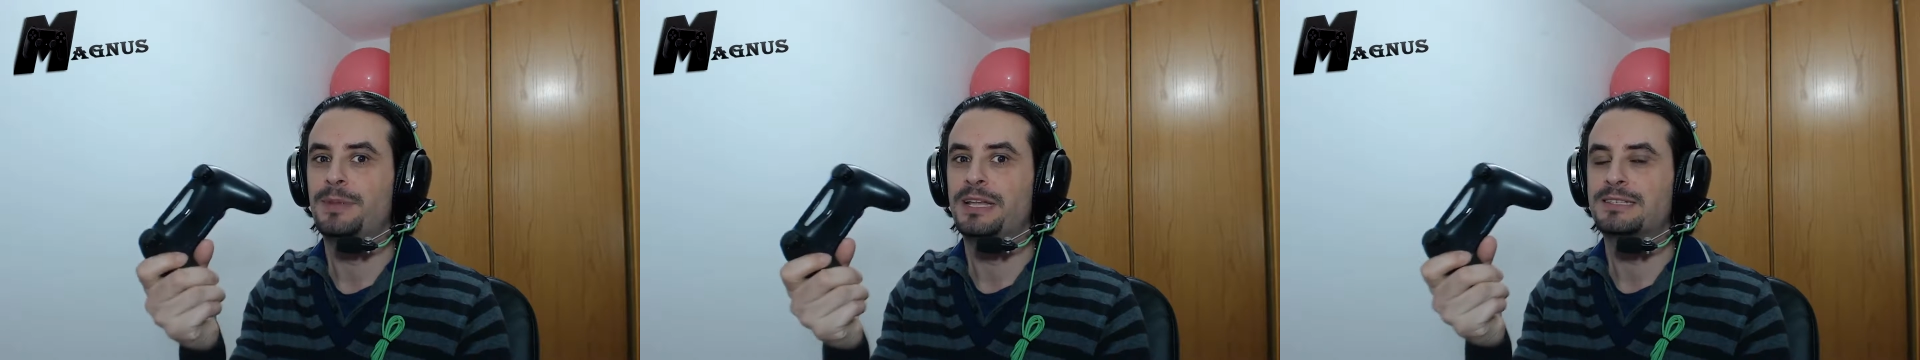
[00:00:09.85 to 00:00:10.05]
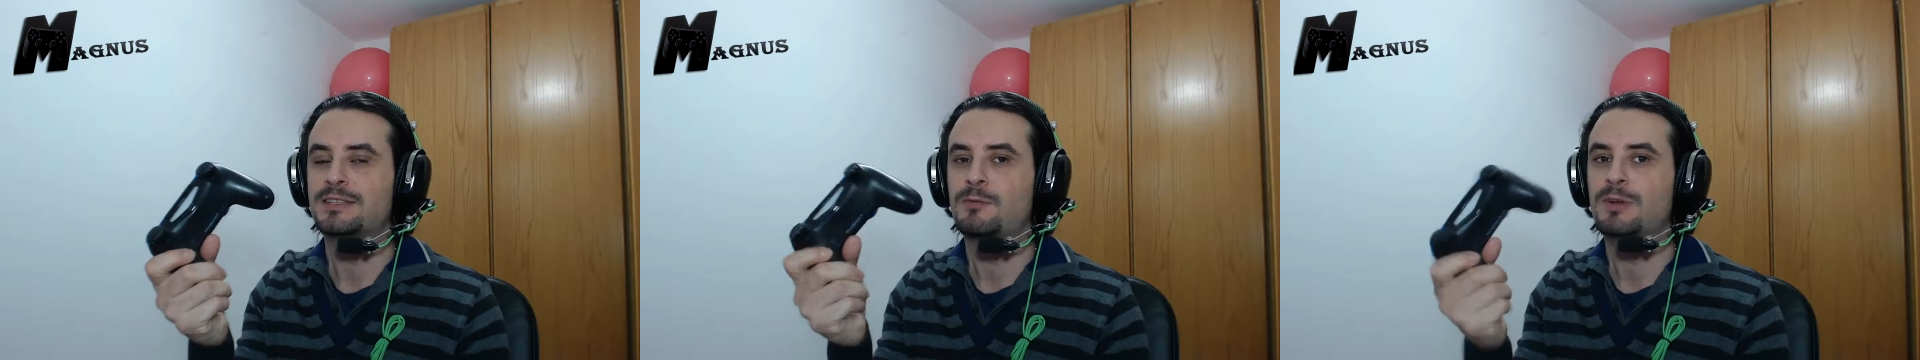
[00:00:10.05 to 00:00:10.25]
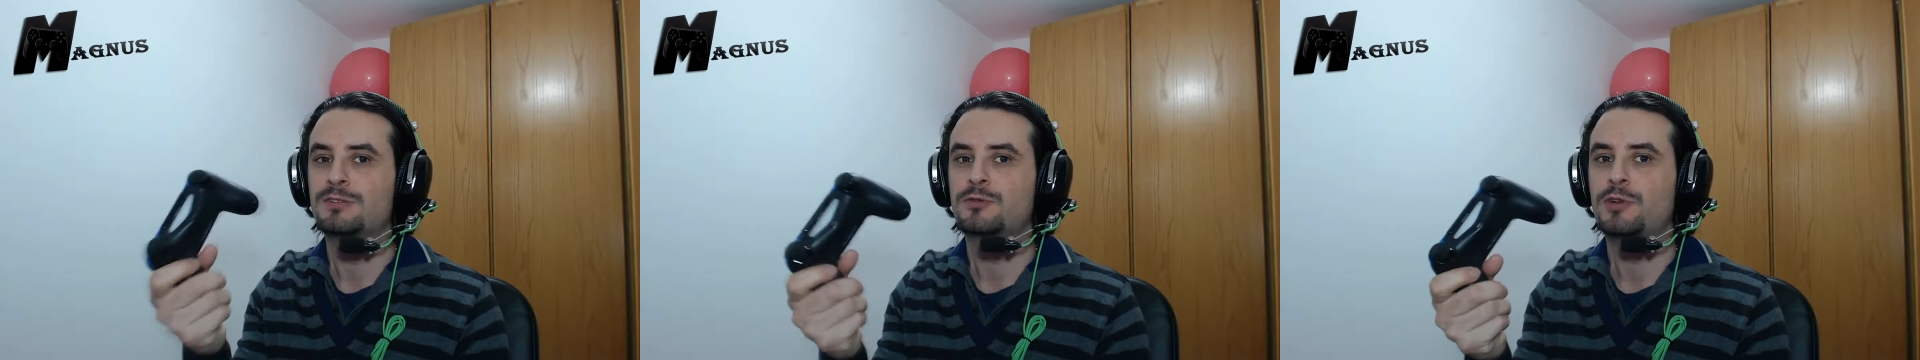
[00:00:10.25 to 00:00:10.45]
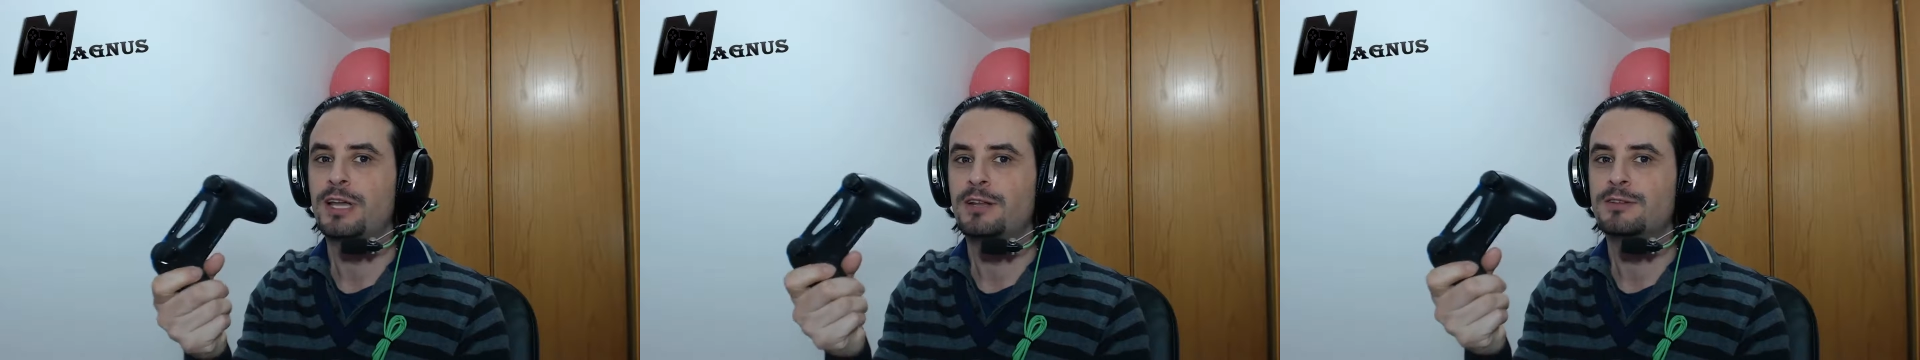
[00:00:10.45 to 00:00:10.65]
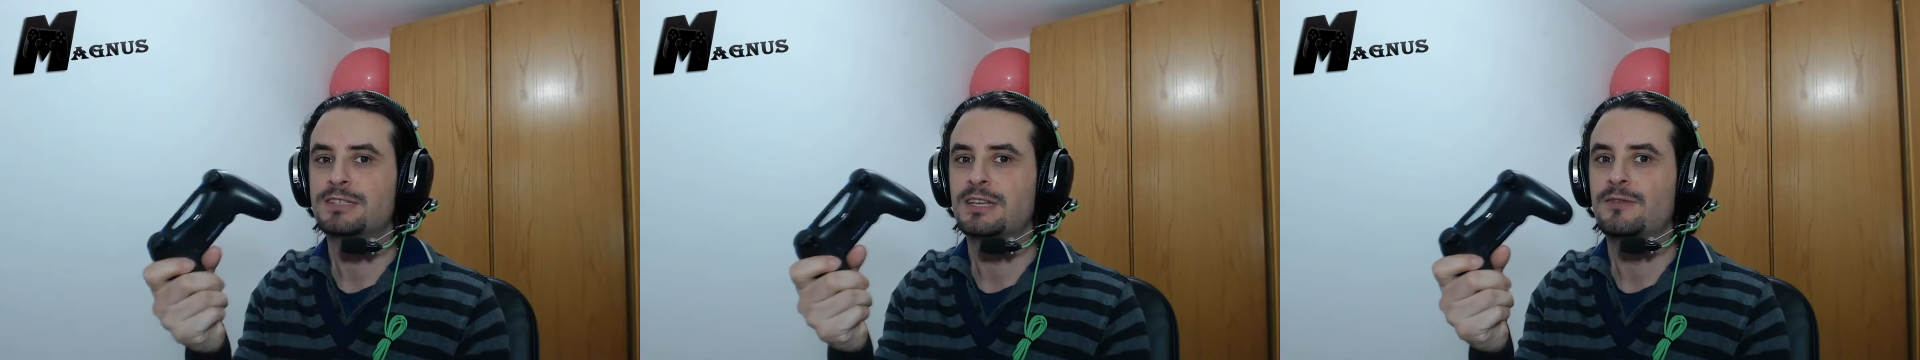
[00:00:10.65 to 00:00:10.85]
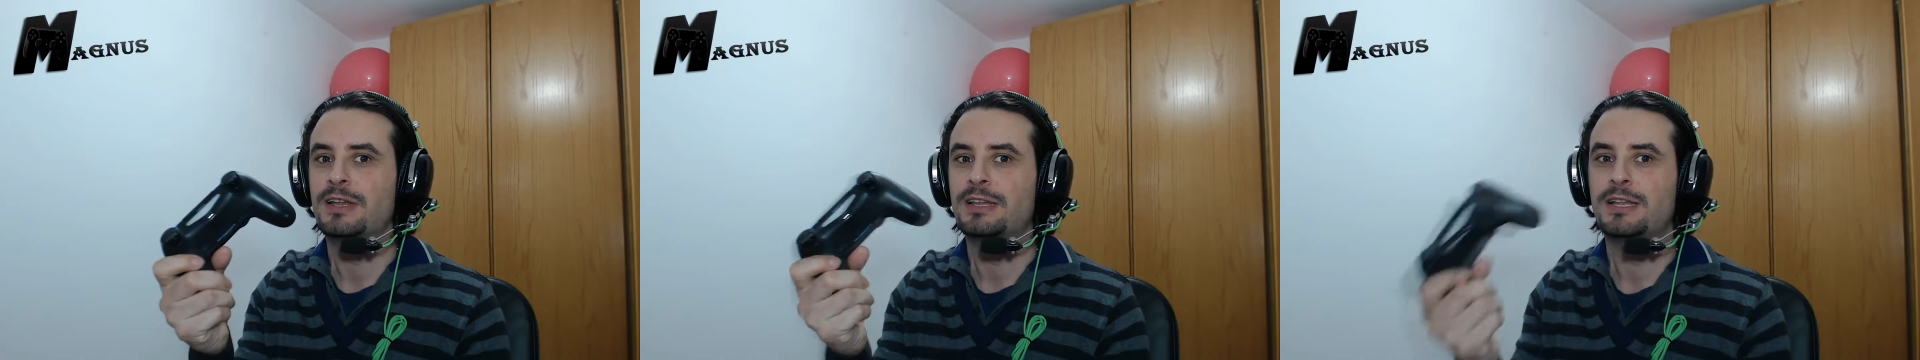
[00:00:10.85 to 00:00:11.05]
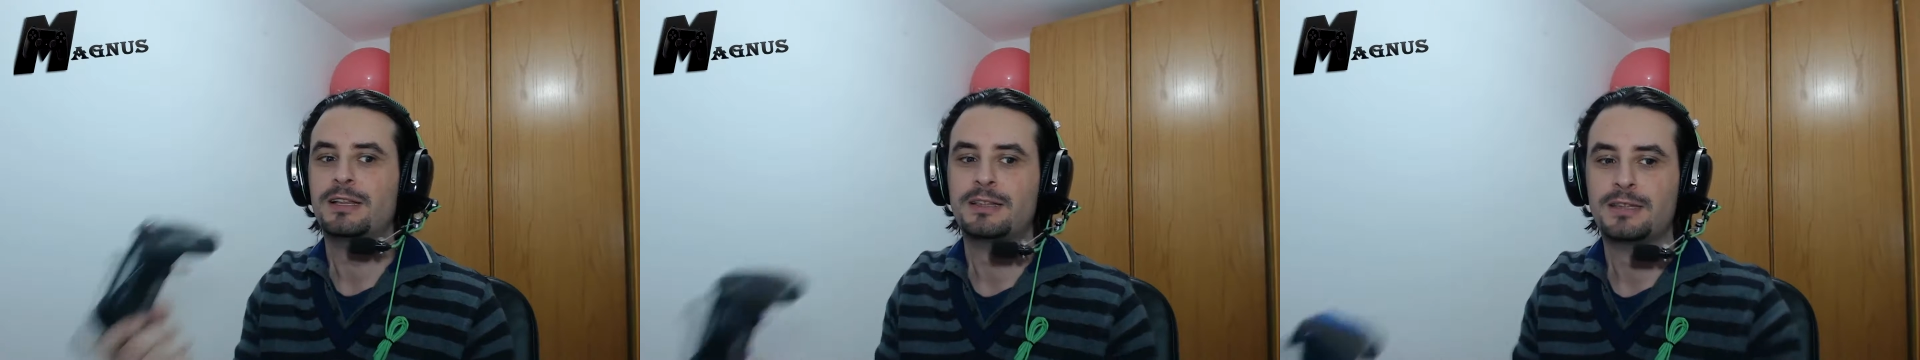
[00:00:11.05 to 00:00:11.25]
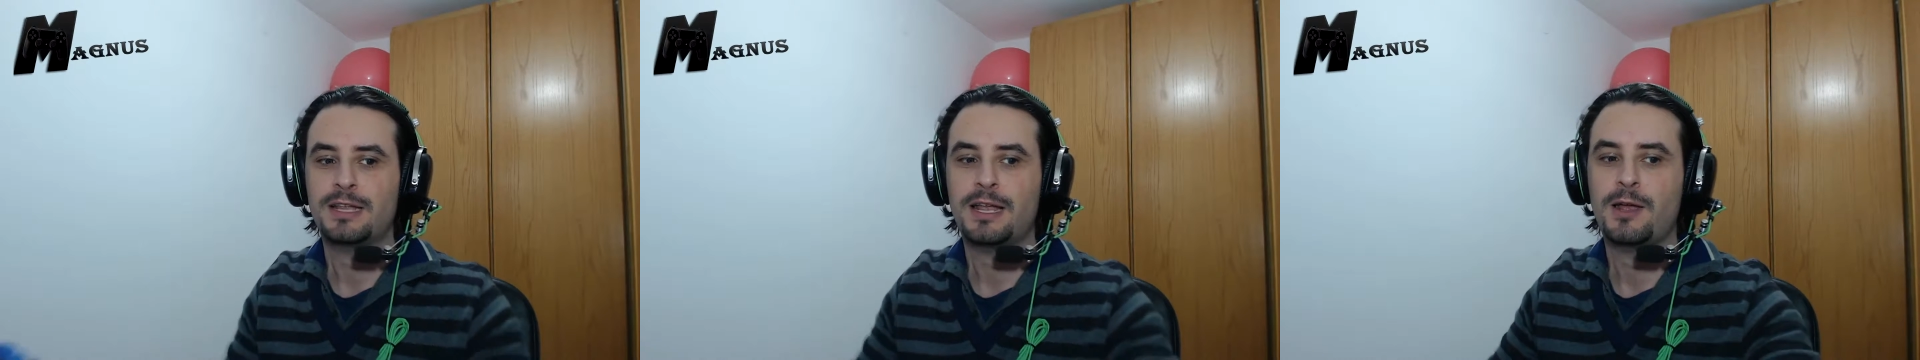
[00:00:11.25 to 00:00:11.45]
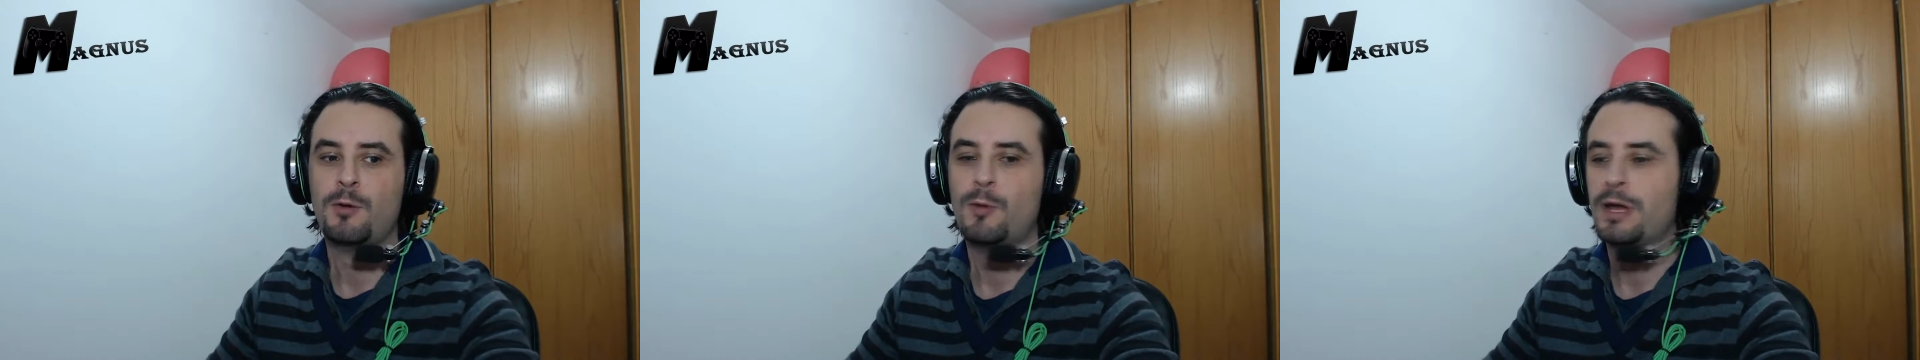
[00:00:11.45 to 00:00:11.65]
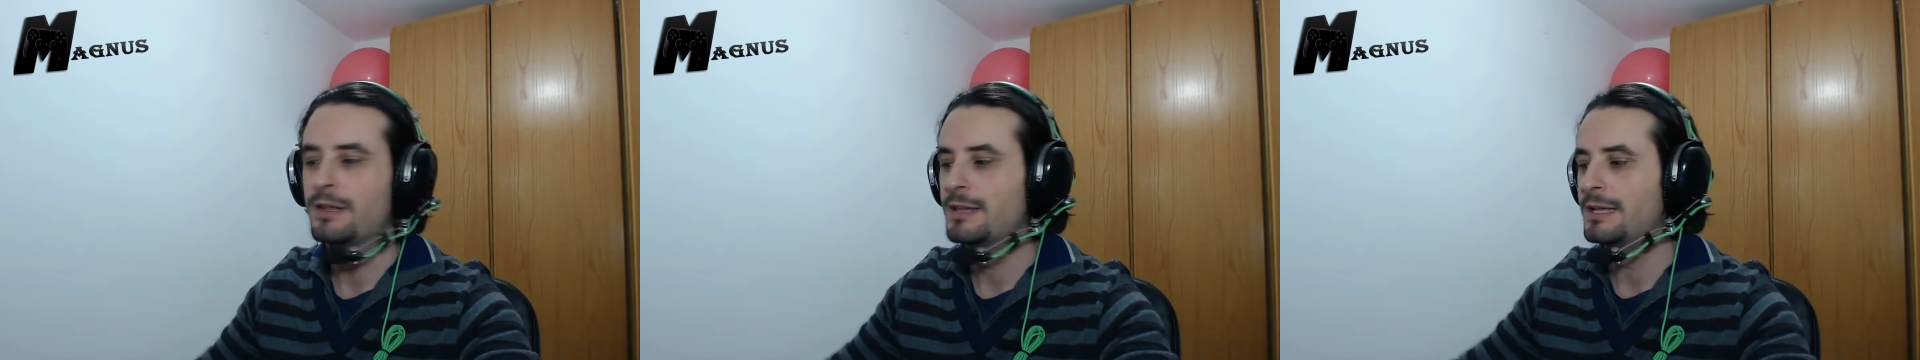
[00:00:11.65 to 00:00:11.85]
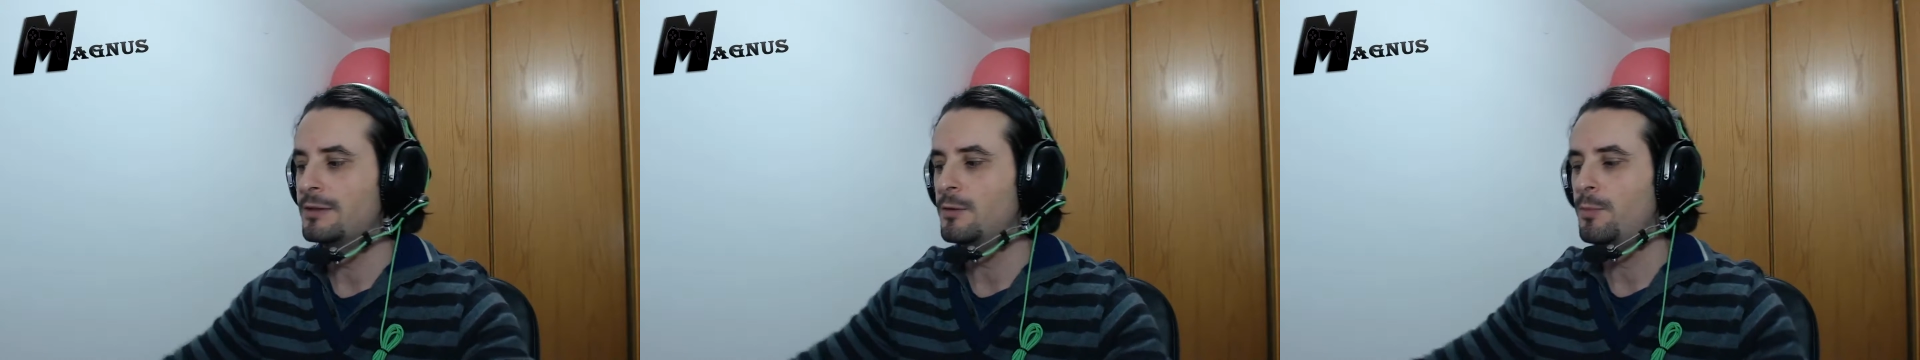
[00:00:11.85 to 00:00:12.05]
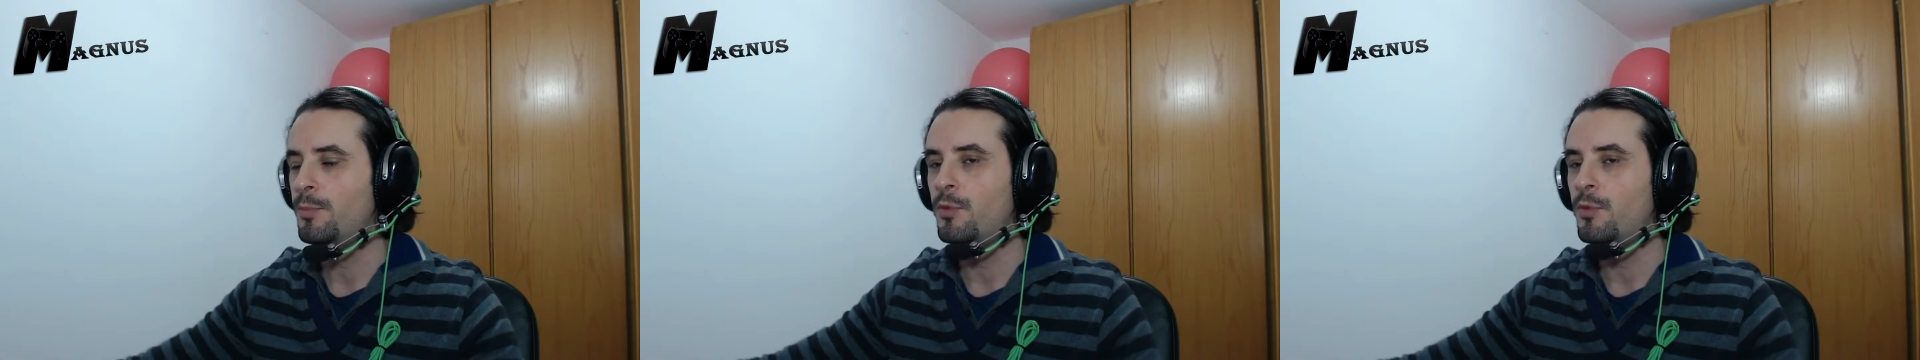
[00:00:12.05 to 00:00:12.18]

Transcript: PS4 che non serve a niente Guardate un